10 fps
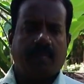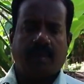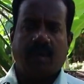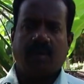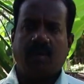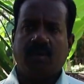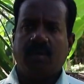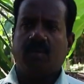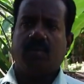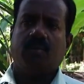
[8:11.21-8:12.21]
மரம்
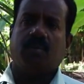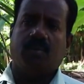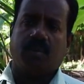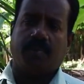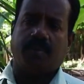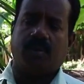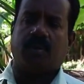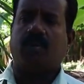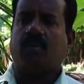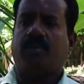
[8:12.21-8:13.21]
ஒரு இப்போ
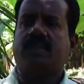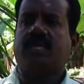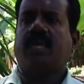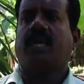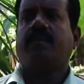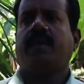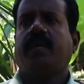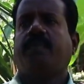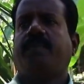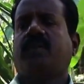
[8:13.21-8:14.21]
ஒரு விவசாயி கேட்டோம்னா
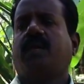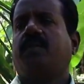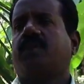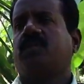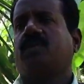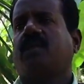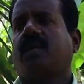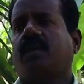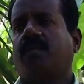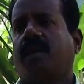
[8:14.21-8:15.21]
எப்போ தண்ணி பாய்ச்சுவீங்கன்னு
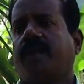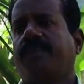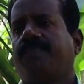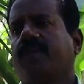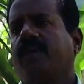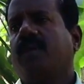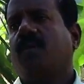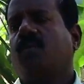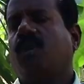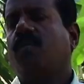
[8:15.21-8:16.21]
கேட்டோம்னா
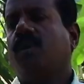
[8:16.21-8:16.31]
உரம்